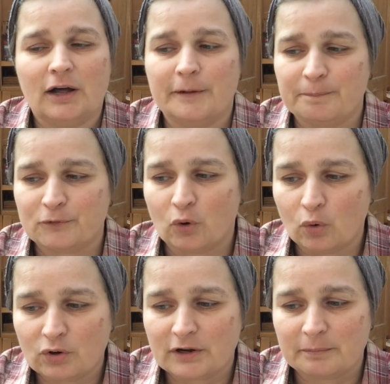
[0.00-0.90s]
Ähm,
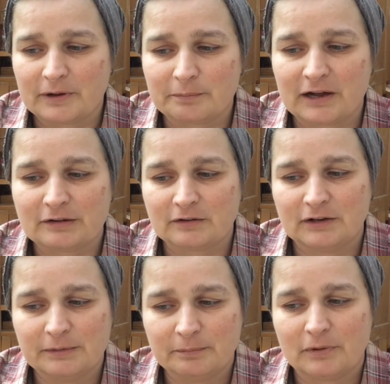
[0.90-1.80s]
oder man macht
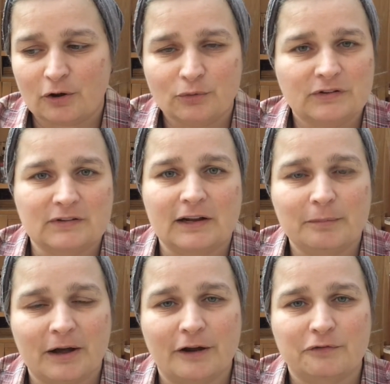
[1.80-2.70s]
im Haus
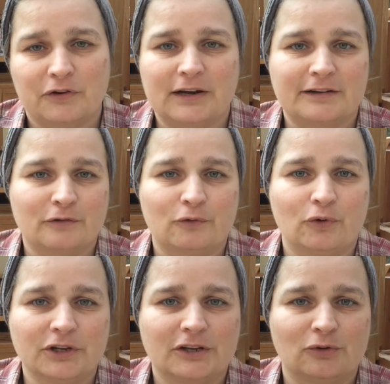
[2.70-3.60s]
selber einfach
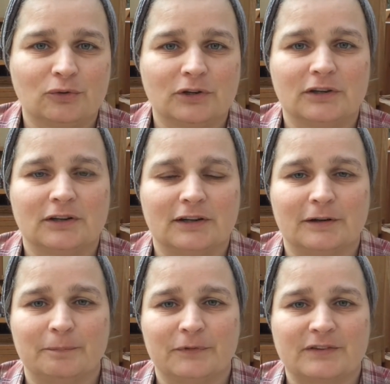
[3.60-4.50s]
Klettervorrichtungen,
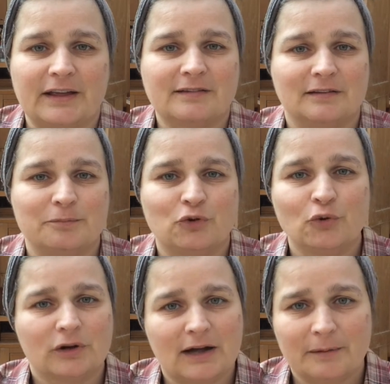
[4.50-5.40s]
ähm, sei es im
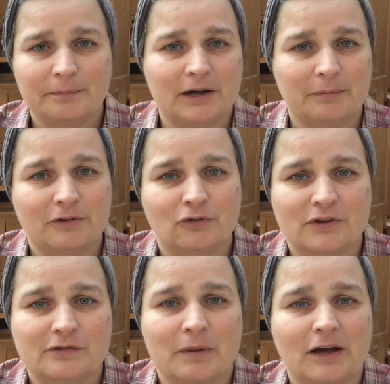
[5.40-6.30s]
Türrahmen kann man
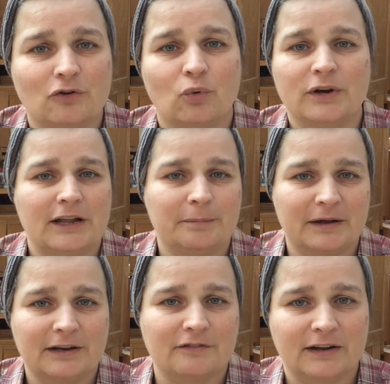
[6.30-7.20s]
sowas machen oder eben
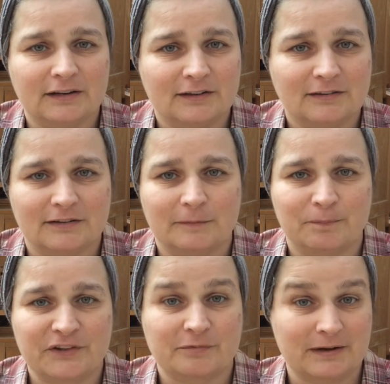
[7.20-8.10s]
an der Wand,
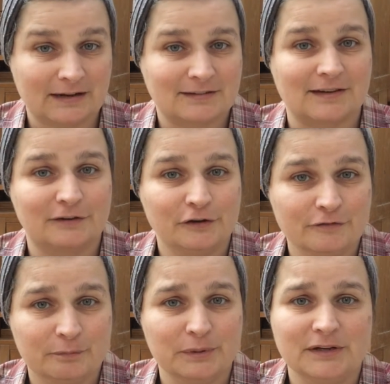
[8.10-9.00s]
ähm, dass man
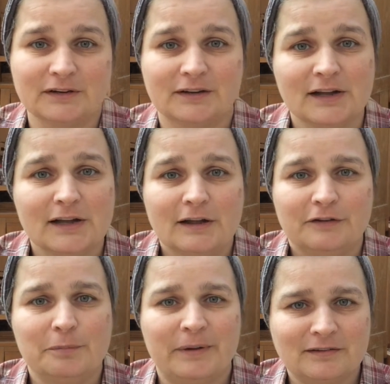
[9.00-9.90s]
Alternativen bietet,
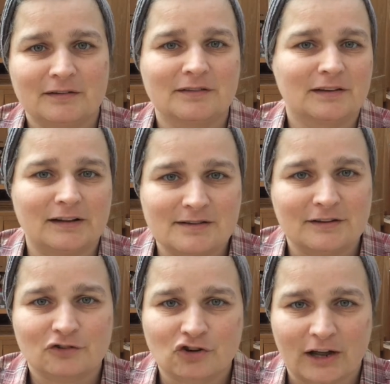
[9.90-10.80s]
die besser sind als
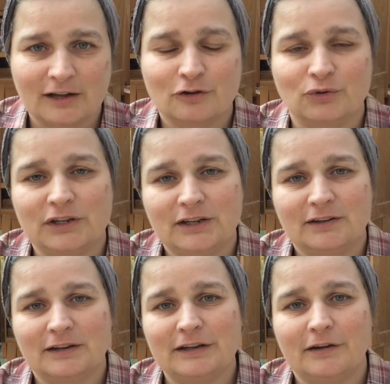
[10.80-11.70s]
jeder Schrank und die
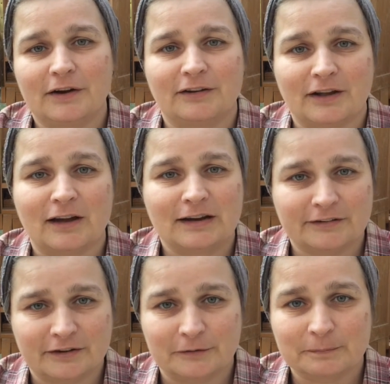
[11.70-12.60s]
Kinder eher dann da
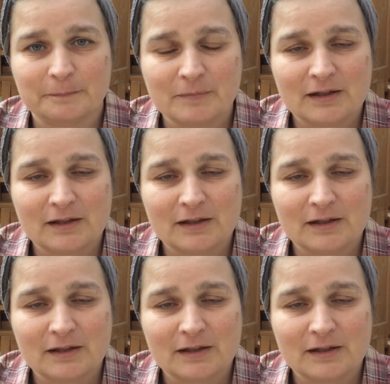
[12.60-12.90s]
klettern